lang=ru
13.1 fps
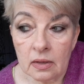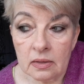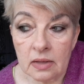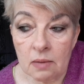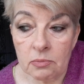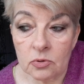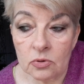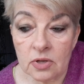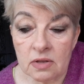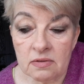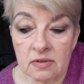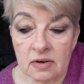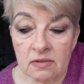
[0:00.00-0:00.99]
Там кто-то
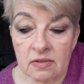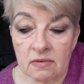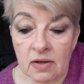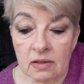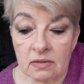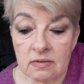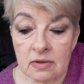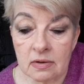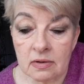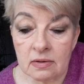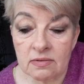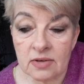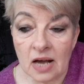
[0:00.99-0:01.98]

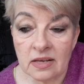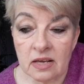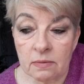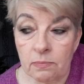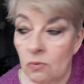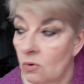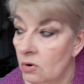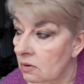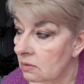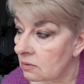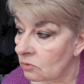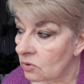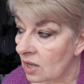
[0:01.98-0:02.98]
интересовался, с каких пор,
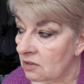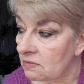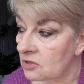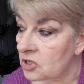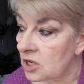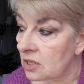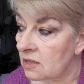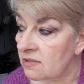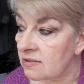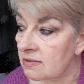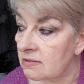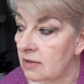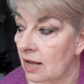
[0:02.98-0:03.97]
ну, я отвечала,
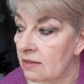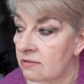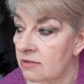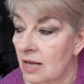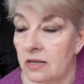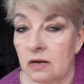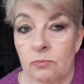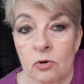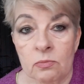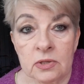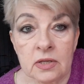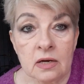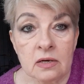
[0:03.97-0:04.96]
с, с каких пор
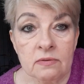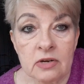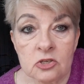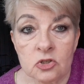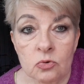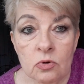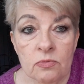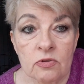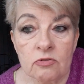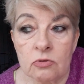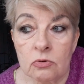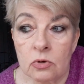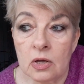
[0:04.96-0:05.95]
мы так враждуем с
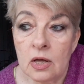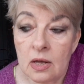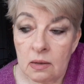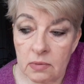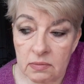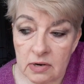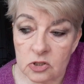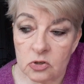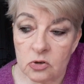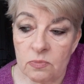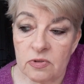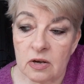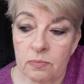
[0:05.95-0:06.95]
сестрой. Мы
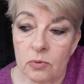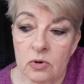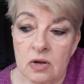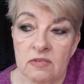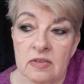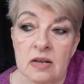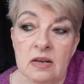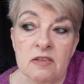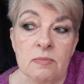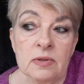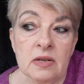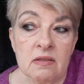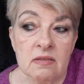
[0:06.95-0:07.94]
враждуем с тех пор, как стали
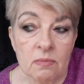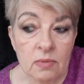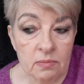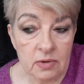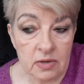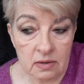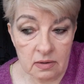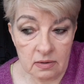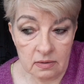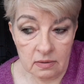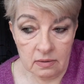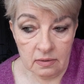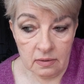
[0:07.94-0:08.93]
смотреть за мамой.
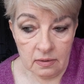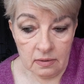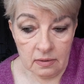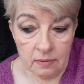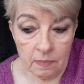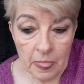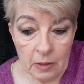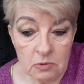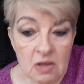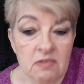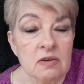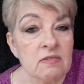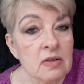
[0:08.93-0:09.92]
У
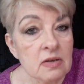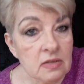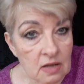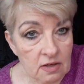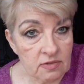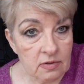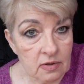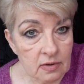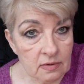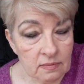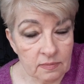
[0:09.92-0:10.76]
нас разногласия.